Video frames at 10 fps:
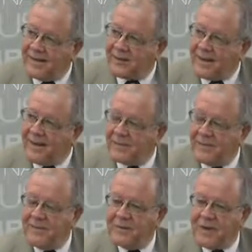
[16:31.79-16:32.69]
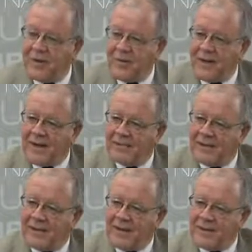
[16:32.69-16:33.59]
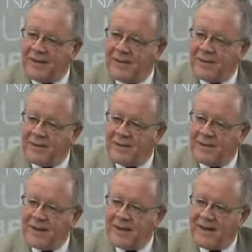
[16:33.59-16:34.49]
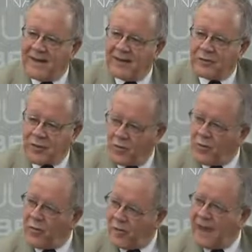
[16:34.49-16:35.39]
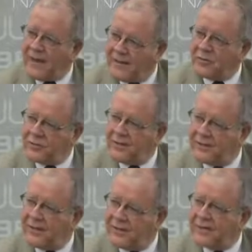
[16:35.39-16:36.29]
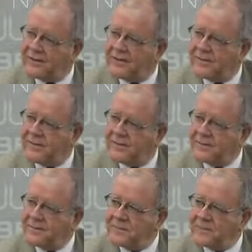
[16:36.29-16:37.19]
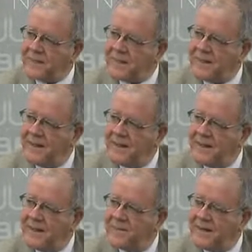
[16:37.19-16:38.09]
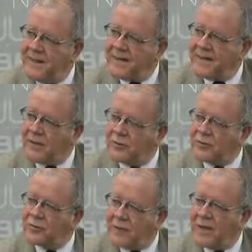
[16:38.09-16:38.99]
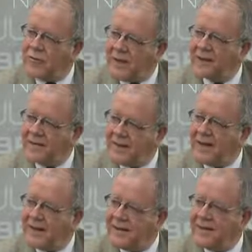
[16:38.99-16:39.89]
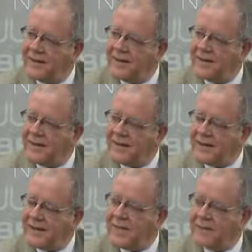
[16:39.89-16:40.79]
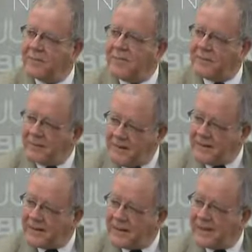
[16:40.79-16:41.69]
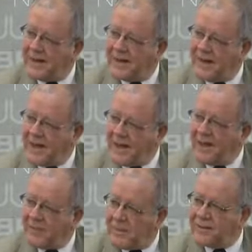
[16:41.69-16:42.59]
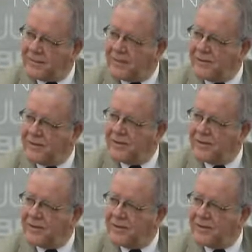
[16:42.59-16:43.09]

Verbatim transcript: Entonces creo que la verdadera misión de Arena es conjugar esos intereses y ver de construir una sinergia que le permita al partido